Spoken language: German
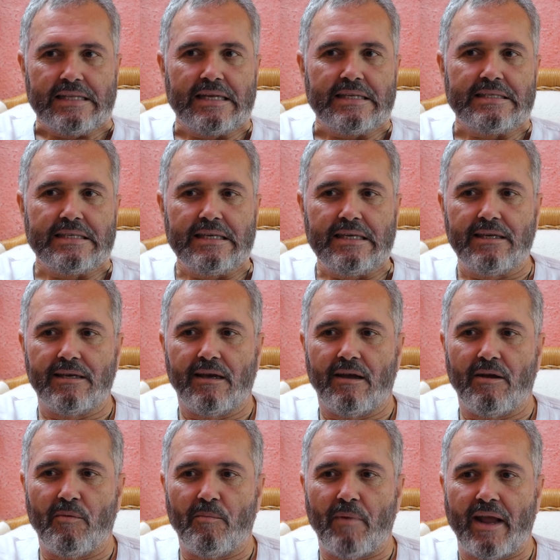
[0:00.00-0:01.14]
dass sich
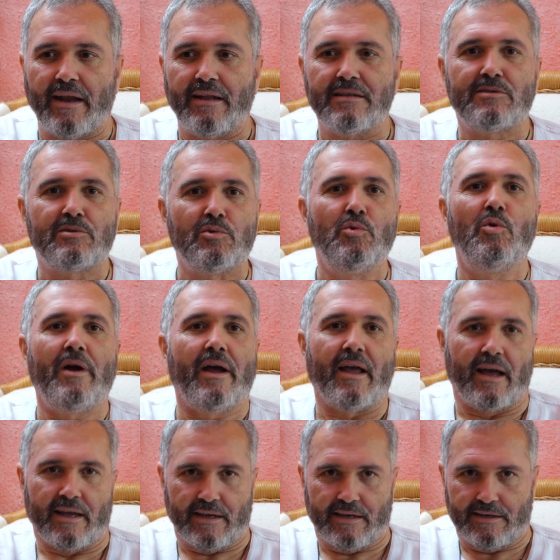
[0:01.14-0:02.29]
äh, meine
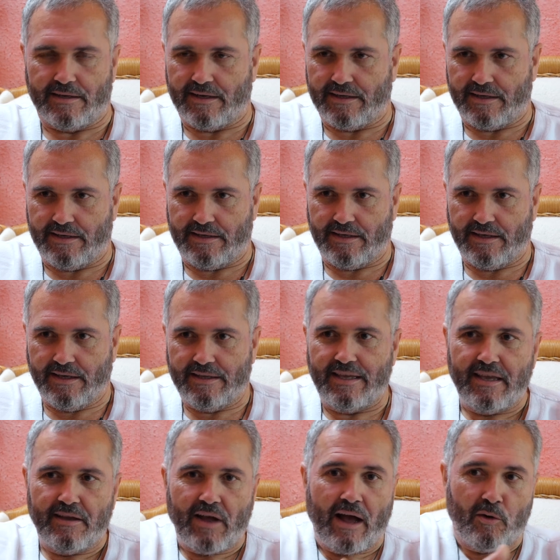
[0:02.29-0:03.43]
Suche eigentlich
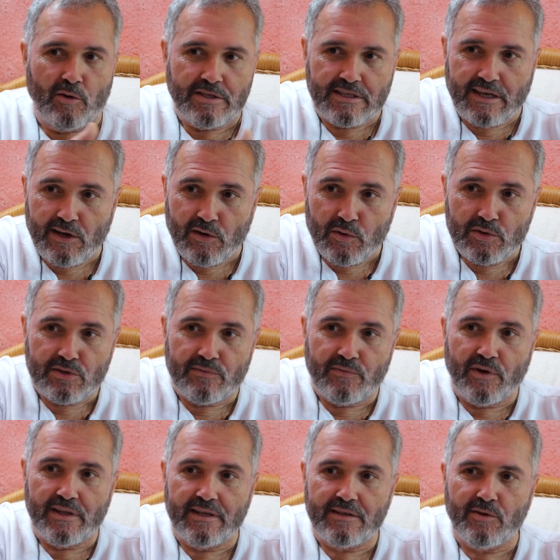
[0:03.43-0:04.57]
die ausgelöst
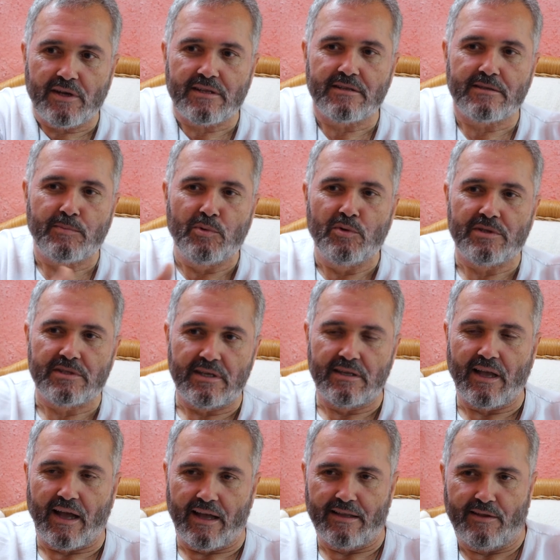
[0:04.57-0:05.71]
wurde durch das Buch
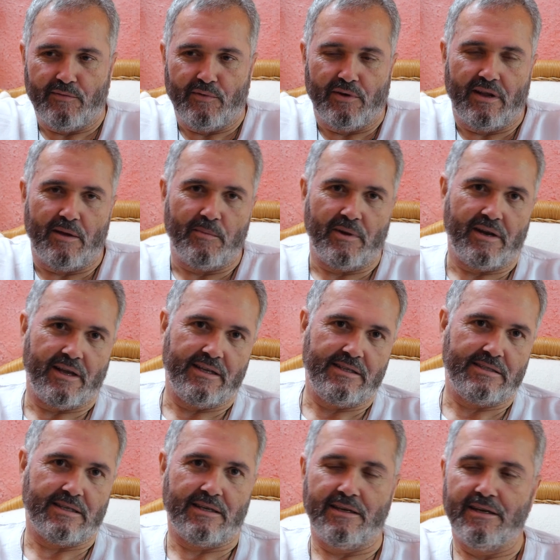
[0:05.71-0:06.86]
Siddhartha von Hermann
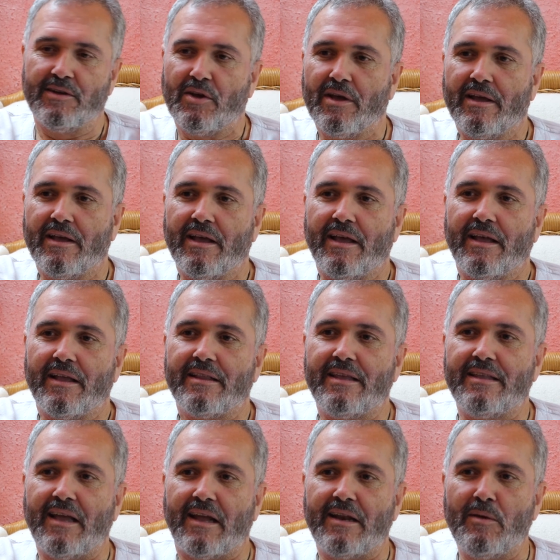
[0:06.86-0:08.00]
Hesse,
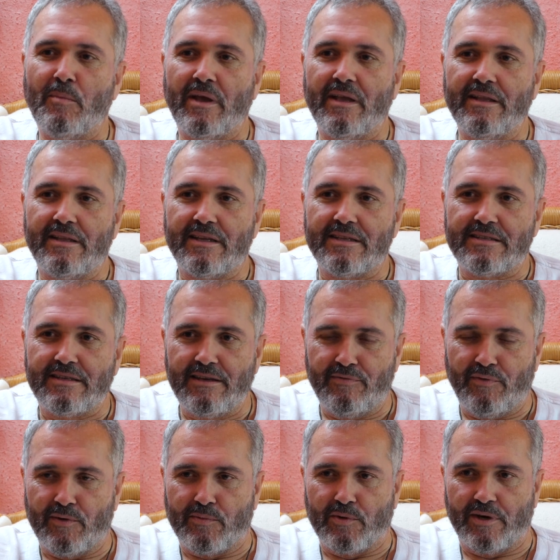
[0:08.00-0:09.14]
die dann immer
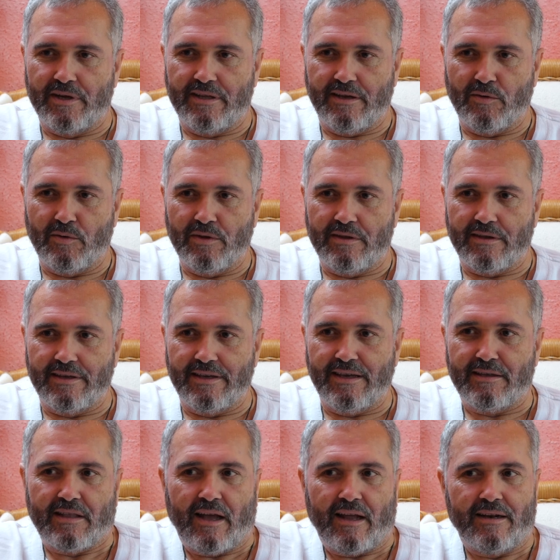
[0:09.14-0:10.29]
intensiver wurde und
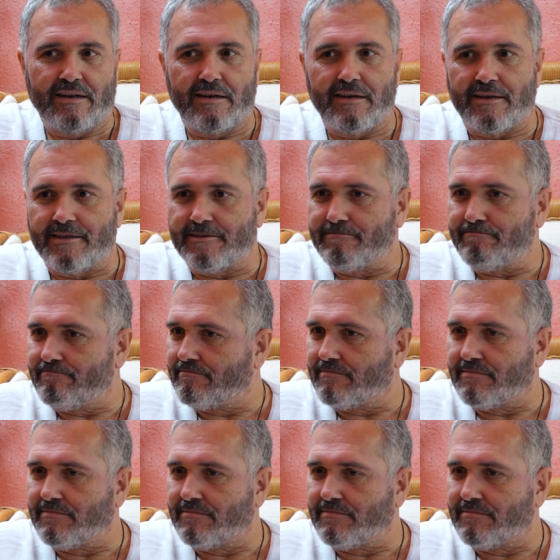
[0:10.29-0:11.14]
ich dann äh,